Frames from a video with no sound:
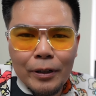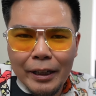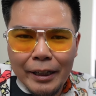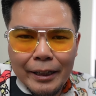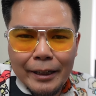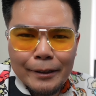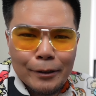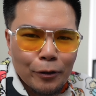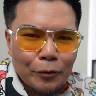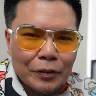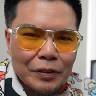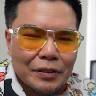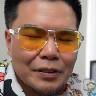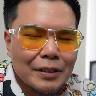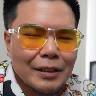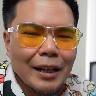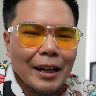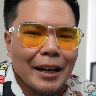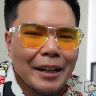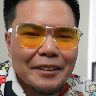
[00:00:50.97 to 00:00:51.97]
de acá de la
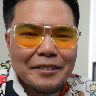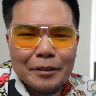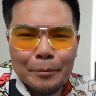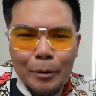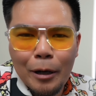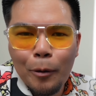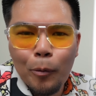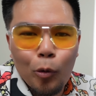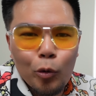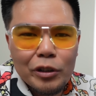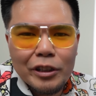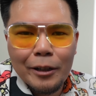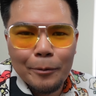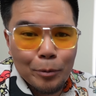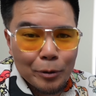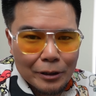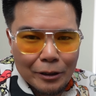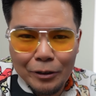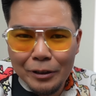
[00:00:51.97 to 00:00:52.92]
oficina hace más bulla porque